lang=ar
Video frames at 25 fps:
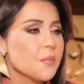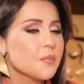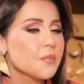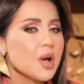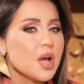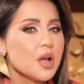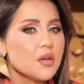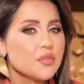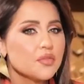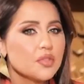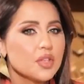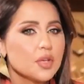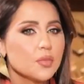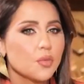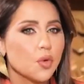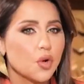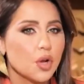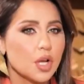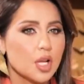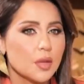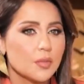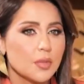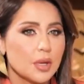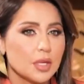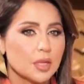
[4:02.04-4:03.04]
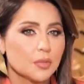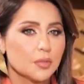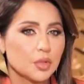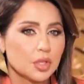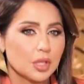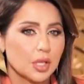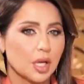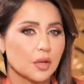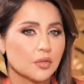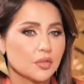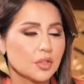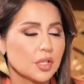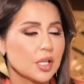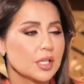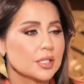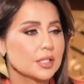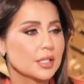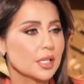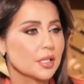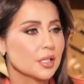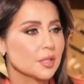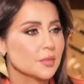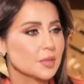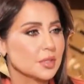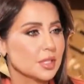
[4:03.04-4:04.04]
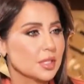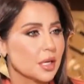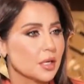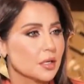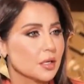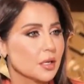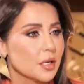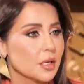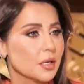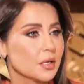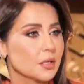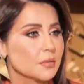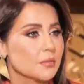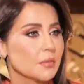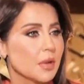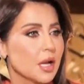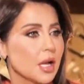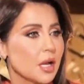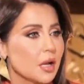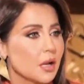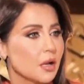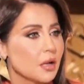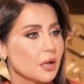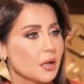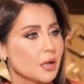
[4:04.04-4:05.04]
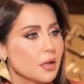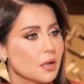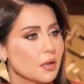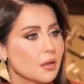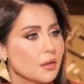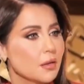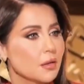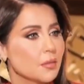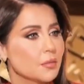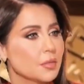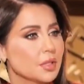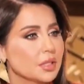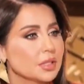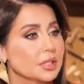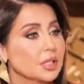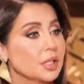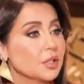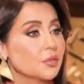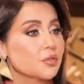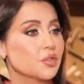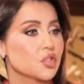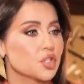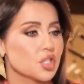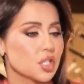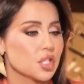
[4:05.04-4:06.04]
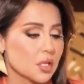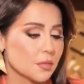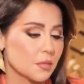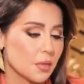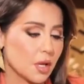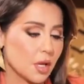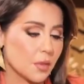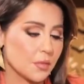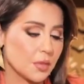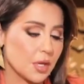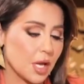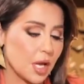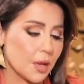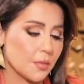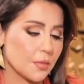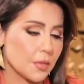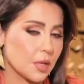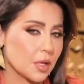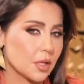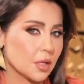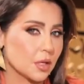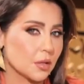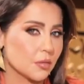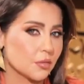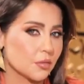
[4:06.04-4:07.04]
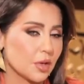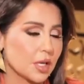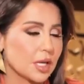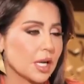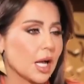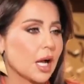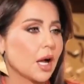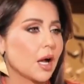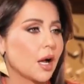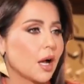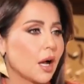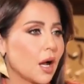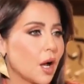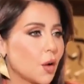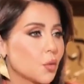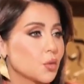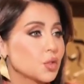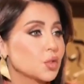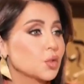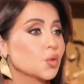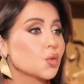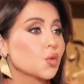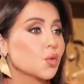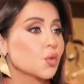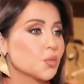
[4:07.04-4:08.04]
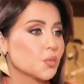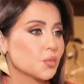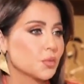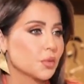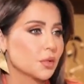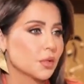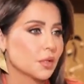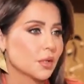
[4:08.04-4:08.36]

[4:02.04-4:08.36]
ما في مقابله بيطلع فيها سالم زهران ما بضيف شيء ما بيعمل فرقعه او سكوب